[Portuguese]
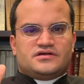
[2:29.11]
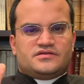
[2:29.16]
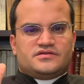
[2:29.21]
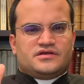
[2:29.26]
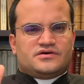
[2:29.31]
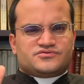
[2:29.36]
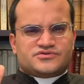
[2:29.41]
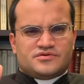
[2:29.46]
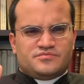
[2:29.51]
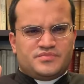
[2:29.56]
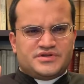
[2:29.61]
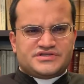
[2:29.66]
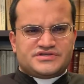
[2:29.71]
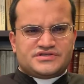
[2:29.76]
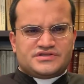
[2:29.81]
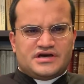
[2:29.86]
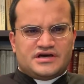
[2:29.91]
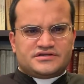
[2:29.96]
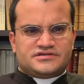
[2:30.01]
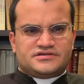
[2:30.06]
Não,
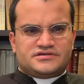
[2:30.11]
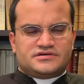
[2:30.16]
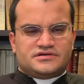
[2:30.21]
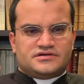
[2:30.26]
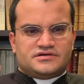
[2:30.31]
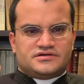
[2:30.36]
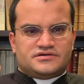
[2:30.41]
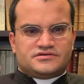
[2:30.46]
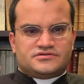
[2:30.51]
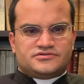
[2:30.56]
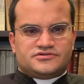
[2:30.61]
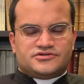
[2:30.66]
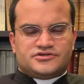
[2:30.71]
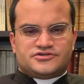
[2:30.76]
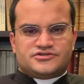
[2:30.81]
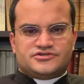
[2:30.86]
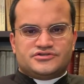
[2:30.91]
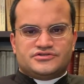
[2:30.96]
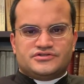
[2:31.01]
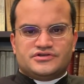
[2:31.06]
simplicidade
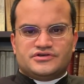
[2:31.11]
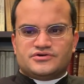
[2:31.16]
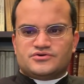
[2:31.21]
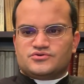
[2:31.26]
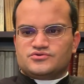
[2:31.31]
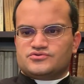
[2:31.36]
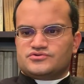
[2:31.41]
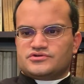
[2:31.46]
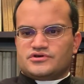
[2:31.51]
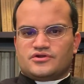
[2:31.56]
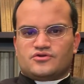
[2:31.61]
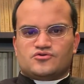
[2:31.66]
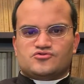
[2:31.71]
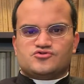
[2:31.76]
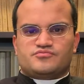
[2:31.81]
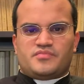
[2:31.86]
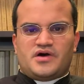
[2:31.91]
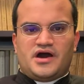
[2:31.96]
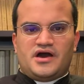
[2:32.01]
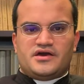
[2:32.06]
diante de Deus, que é
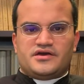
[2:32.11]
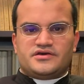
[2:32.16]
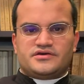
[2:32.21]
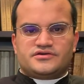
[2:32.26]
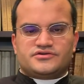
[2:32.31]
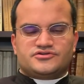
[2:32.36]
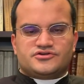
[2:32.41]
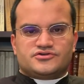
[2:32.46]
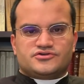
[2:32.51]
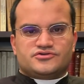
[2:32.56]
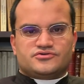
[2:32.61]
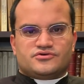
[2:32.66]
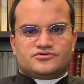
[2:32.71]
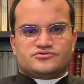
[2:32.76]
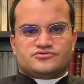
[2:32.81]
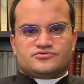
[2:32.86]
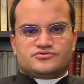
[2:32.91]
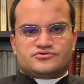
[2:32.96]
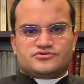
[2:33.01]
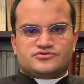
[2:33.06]
nosso Pai, diante de
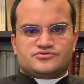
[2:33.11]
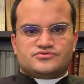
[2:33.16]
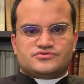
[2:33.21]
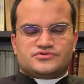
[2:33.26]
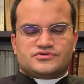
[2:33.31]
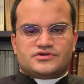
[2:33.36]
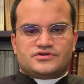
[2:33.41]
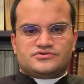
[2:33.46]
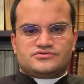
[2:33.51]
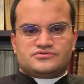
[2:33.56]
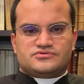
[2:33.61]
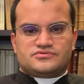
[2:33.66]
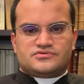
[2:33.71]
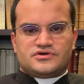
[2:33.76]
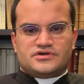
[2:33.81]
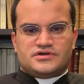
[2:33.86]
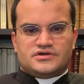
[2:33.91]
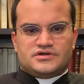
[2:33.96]
nosso Senhor Jesus Cristo,